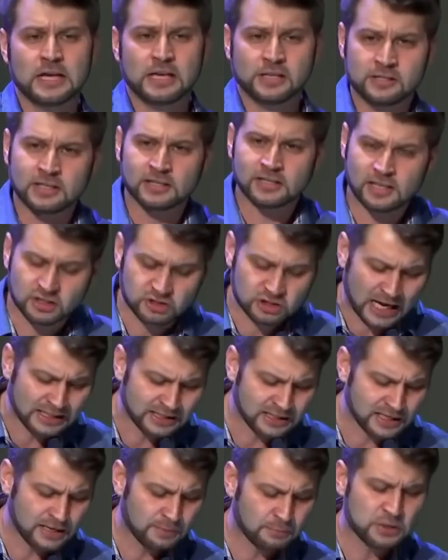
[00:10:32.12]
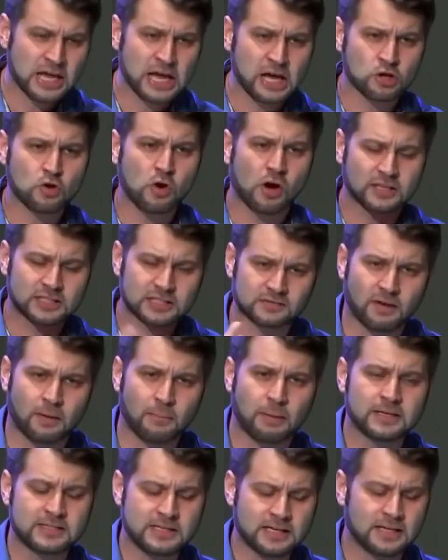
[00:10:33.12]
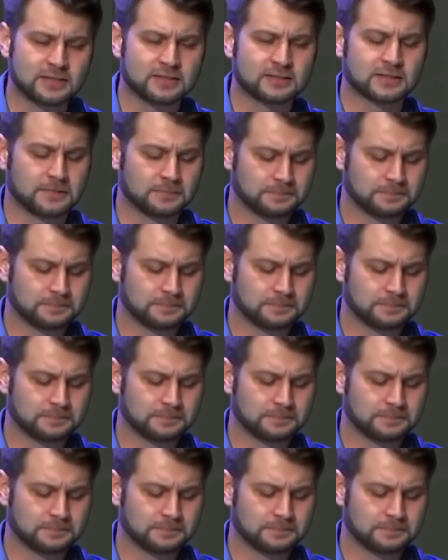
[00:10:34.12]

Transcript: Не надлежало ли мне ее освободить?